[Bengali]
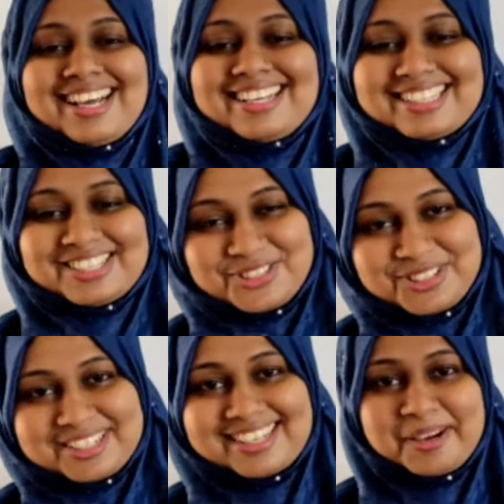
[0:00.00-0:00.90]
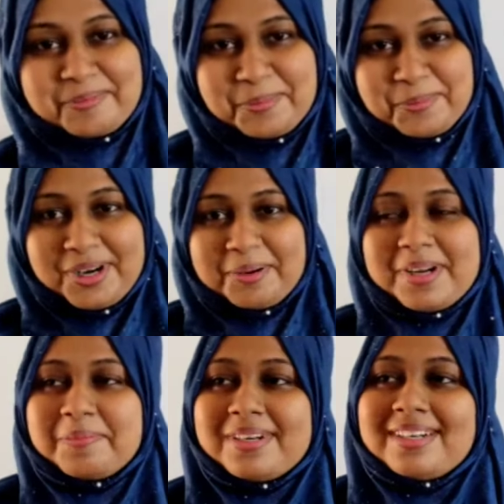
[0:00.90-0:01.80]
কিছুদিন গ্যাপের পর আমরা আবার
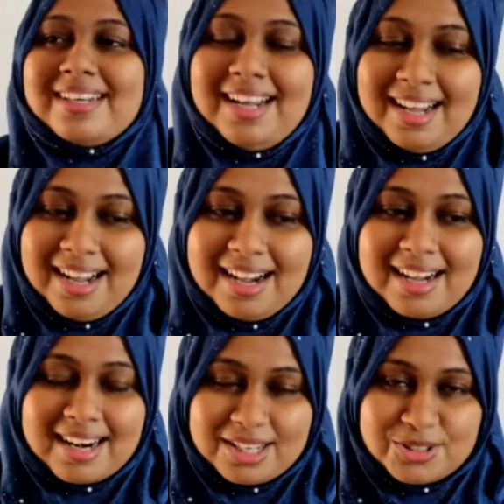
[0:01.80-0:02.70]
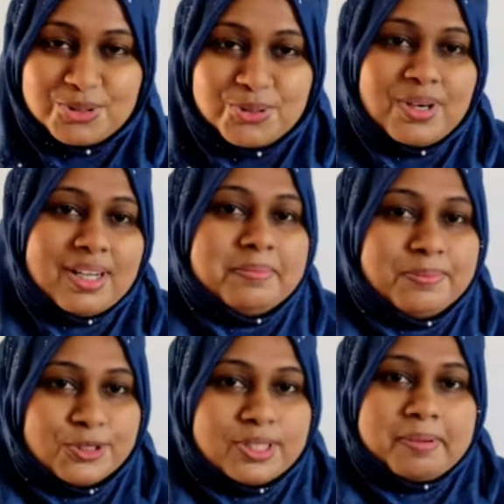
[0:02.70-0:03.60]
ক্লাস শুরু করলাম পূজা
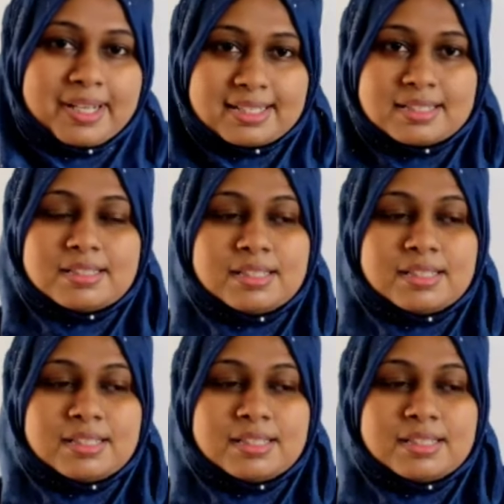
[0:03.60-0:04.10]
ভ্যাকেশন ছিল